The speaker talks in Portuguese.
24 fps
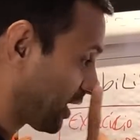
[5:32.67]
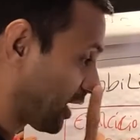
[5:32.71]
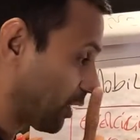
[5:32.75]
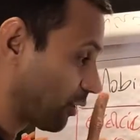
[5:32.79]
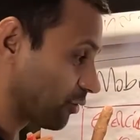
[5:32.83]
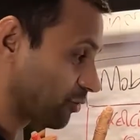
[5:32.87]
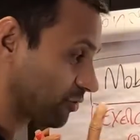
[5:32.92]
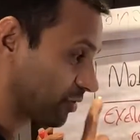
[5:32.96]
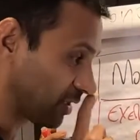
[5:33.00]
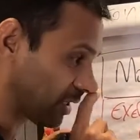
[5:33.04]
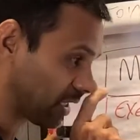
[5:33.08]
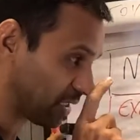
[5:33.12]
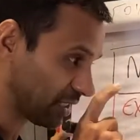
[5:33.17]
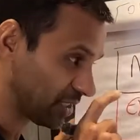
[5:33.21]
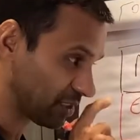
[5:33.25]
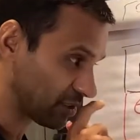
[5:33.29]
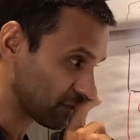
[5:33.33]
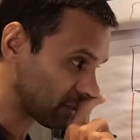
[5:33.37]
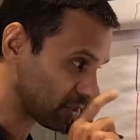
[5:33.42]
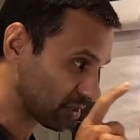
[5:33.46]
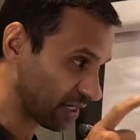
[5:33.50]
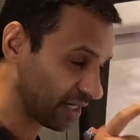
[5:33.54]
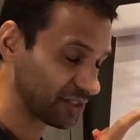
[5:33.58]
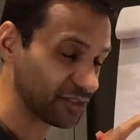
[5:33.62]
é o
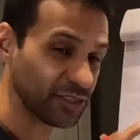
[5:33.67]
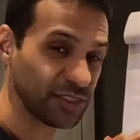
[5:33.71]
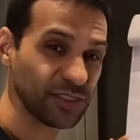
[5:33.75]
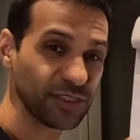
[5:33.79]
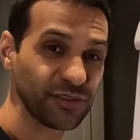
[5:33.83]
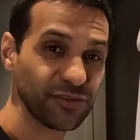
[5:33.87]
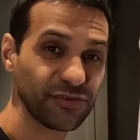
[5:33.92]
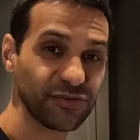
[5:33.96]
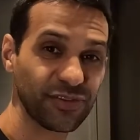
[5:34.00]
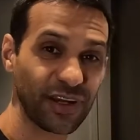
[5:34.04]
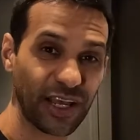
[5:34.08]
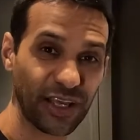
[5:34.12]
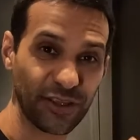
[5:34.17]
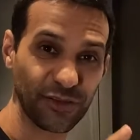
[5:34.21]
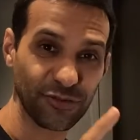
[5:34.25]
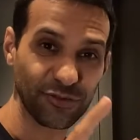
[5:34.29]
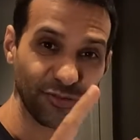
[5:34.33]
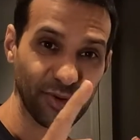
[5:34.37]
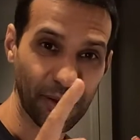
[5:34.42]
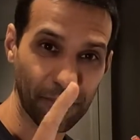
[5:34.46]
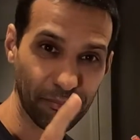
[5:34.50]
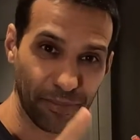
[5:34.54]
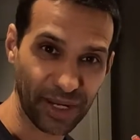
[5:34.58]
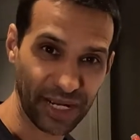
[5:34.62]
seguinte, a gente faz
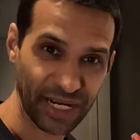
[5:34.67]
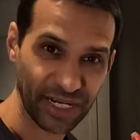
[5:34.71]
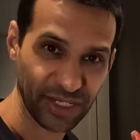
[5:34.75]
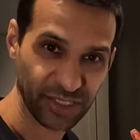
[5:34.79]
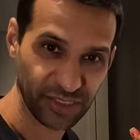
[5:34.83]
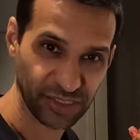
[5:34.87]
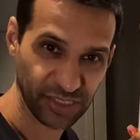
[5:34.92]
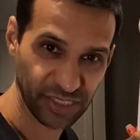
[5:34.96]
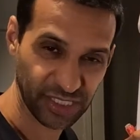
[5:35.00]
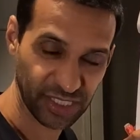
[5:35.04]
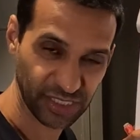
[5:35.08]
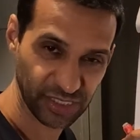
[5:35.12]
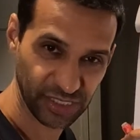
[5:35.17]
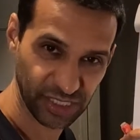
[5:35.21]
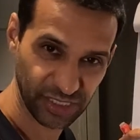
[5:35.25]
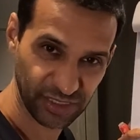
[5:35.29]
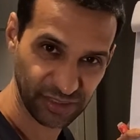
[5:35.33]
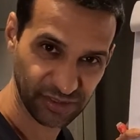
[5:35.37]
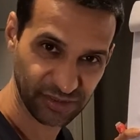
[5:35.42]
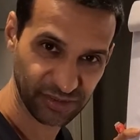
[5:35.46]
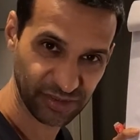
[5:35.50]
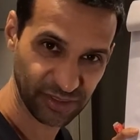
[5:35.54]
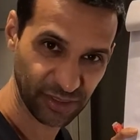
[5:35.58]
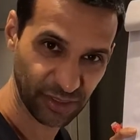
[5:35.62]
uma mágica de
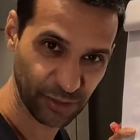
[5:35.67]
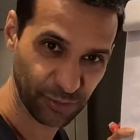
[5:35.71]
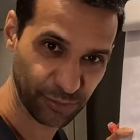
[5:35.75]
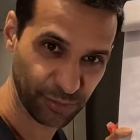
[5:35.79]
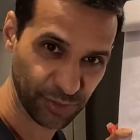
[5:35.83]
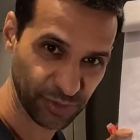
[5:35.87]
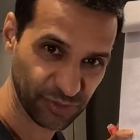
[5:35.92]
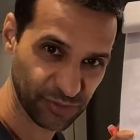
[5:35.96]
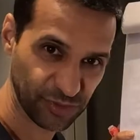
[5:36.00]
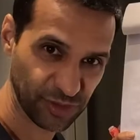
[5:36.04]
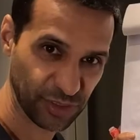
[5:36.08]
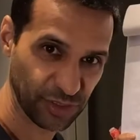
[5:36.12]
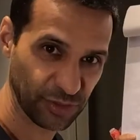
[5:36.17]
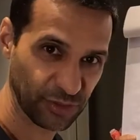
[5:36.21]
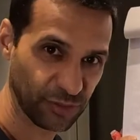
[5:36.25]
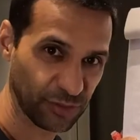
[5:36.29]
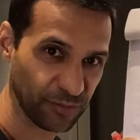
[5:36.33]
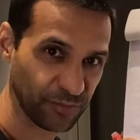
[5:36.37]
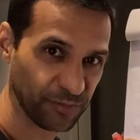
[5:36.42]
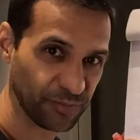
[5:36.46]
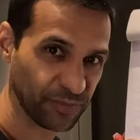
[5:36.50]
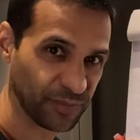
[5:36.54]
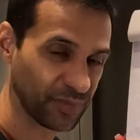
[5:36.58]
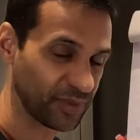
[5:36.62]
edição
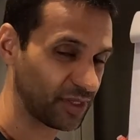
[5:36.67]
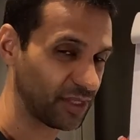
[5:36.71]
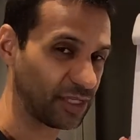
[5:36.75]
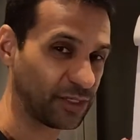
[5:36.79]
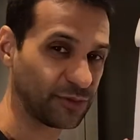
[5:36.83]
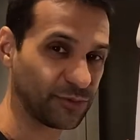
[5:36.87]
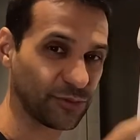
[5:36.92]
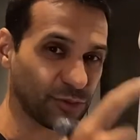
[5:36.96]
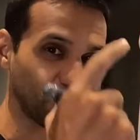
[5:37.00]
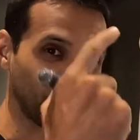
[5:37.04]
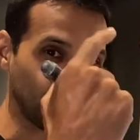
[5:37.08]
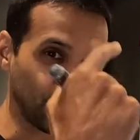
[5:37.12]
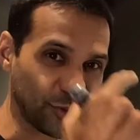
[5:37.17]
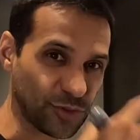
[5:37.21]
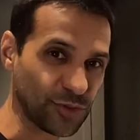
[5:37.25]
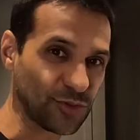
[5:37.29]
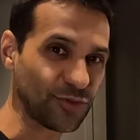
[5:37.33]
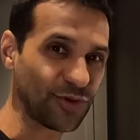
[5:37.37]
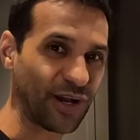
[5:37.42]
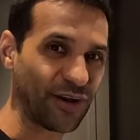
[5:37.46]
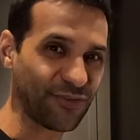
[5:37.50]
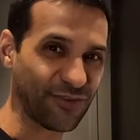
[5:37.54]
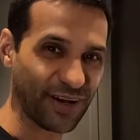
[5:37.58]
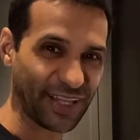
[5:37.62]
postigo. Eu vou
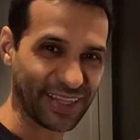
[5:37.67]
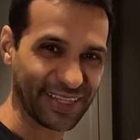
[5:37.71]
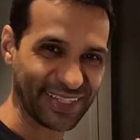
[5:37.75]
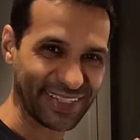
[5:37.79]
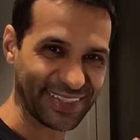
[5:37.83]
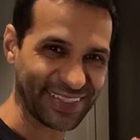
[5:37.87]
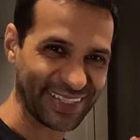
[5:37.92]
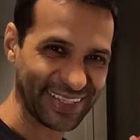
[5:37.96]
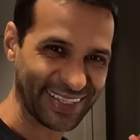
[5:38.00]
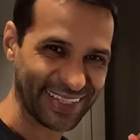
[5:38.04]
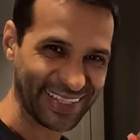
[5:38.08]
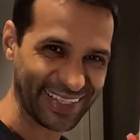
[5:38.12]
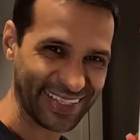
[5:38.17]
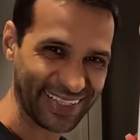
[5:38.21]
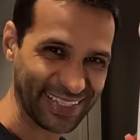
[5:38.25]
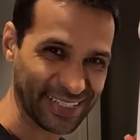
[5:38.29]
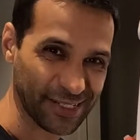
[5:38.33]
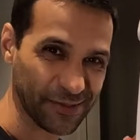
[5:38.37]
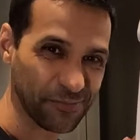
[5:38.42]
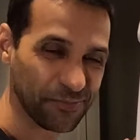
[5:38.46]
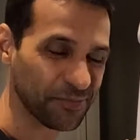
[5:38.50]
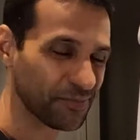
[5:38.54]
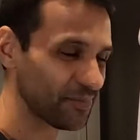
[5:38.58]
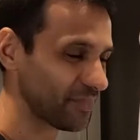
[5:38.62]
continuar falando
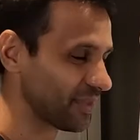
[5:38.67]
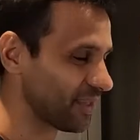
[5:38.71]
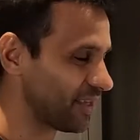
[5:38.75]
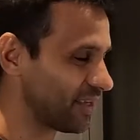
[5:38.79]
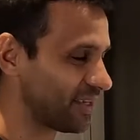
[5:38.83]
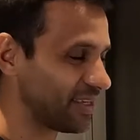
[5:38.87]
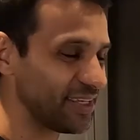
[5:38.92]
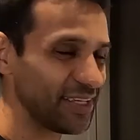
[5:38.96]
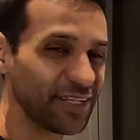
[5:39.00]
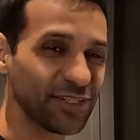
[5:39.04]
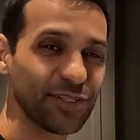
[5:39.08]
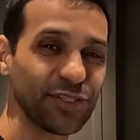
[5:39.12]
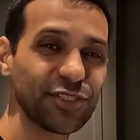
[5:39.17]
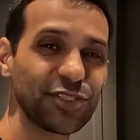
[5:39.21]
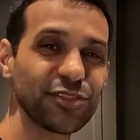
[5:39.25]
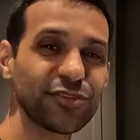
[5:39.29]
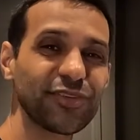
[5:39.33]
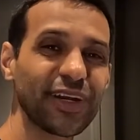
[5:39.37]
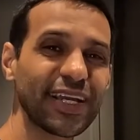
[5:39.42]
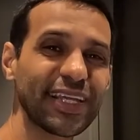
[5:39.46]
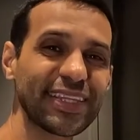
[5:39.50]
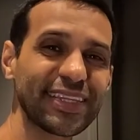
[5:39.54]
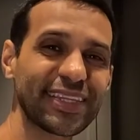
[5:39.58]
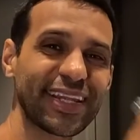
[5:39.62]
aqui e a gente
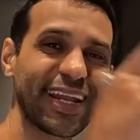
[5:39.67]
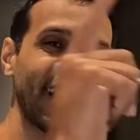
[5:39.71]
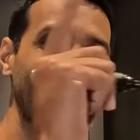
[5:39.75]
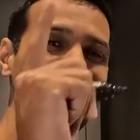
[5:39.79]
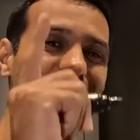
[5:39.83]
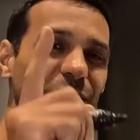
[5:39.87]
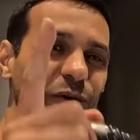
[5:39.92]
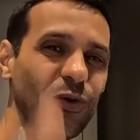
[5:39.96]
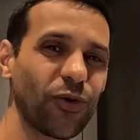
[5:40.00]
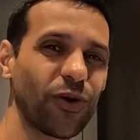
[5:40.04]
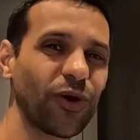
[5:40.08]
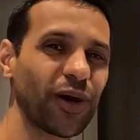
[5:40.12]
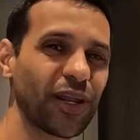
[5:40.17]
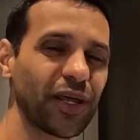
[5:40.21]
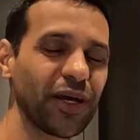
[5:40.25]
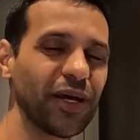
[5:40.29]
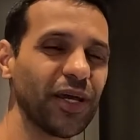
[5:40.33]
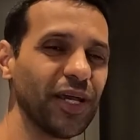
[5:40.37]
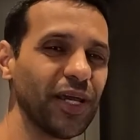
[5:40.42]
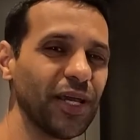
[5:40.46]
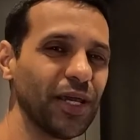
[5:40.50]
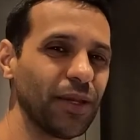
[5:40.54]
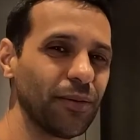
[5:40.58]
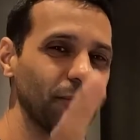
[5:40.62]
vai entrar
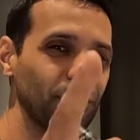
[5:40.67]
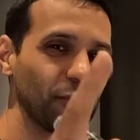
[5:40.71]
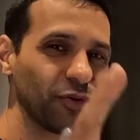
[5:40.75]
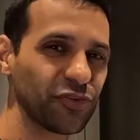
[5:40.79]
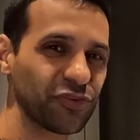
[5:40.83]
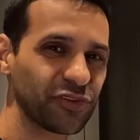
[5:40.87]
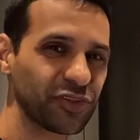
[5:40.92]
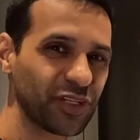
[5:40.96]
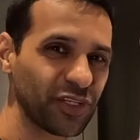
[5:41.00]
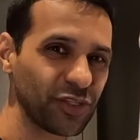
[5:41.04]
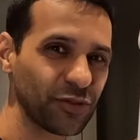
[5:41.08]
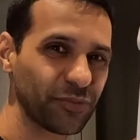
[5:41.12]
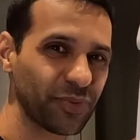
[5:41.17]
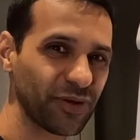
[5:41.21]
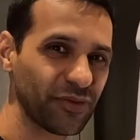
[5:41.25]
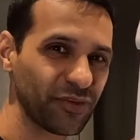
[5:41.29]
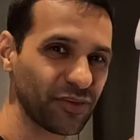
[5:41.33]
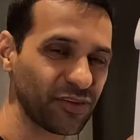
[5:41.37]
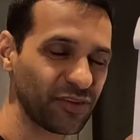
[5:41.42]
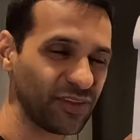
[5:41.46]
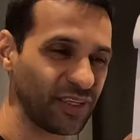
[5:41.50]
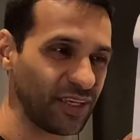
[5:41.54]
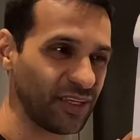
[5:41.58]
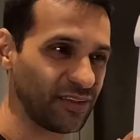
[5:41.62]
agora mostrando para
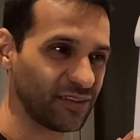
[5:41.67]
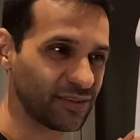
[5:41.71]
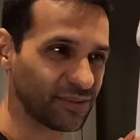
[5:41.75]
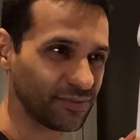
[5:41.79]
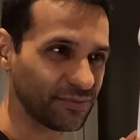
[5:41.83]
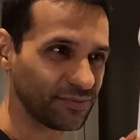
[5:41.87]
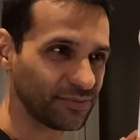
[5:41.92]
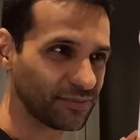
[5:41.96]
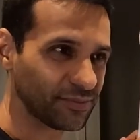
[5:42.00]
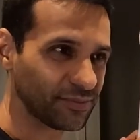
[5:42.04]
vocês